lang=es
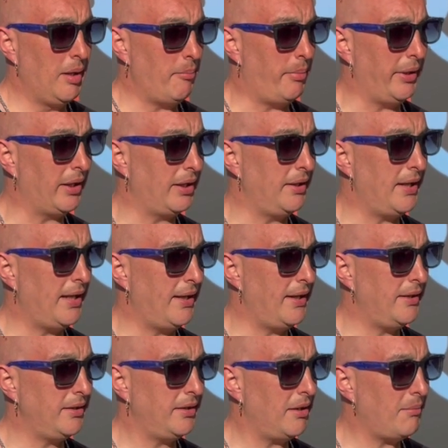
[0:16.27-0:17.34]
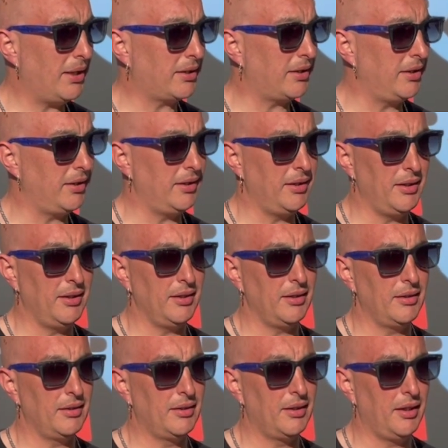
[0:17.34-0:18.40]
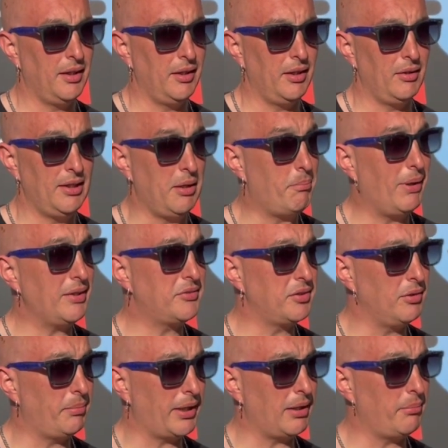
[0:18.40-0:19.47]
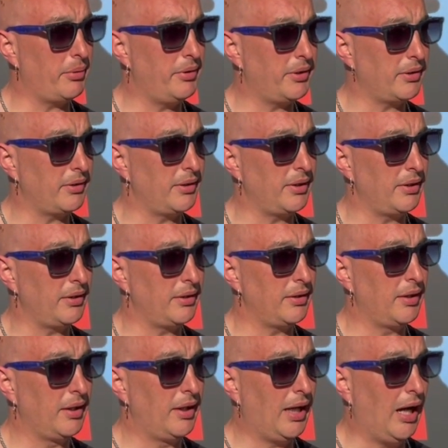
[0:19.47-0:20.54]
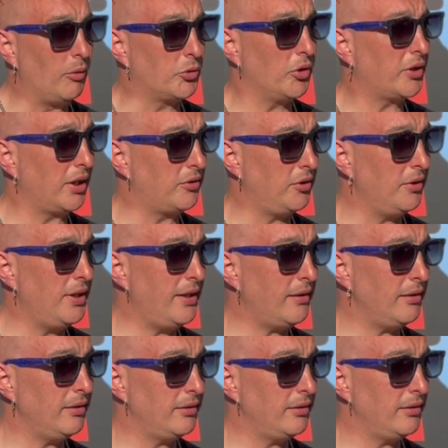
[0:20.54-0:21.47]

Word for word: pedirle nada a nadie, nada más que el espacio para poder autogestionar